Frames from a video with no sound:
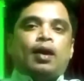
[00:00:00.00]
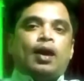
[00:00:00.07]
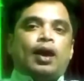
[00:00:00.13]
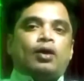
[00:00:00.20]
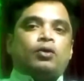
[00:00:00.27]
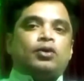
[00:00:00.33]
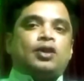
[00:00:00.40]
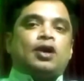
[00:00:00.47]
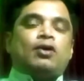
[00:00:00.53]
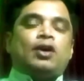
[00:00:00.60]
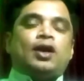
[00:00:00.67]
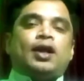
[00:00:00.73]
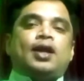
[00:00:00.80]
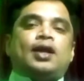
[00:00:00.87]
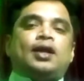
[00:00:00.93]
এখন তাহলে
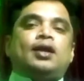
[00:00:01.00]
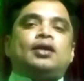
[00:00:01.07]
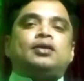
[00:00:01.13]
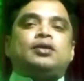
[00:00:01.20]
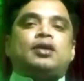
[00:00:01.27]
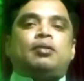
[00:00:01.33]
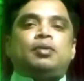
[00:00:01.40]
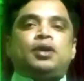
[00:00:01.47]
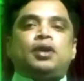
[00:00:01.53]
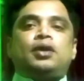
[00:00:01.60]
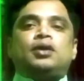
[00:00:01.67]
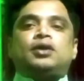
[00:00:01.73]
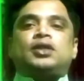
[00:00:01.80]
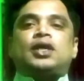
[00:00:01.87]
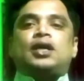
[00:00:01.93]
এখানে আমি
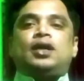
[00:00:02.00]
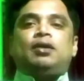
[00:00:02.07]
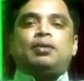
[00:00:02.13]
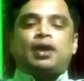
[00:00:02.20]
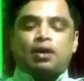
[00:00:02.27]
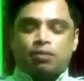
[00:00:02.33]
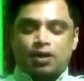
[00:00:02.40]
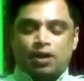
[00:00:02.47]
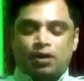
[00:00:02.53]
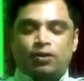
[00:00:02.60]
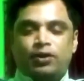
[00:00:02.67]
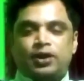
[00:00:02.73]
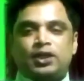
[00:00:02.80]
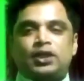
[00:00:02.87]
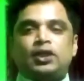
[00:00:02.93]
চারটি ভাগে ভাগ
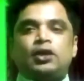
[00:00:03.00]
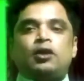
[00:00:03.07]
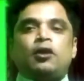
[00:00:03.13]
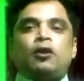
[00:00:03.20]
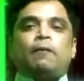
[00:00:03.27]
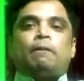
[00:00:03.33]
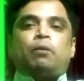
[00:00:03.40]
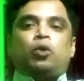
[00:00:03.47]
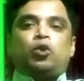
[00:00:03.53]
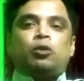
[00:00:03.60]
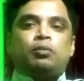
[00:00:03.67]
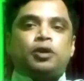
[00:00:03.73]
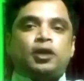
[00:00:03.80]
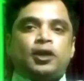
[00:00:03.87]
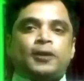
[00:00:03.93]
করেছি
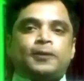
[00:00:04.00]
প্রথমটি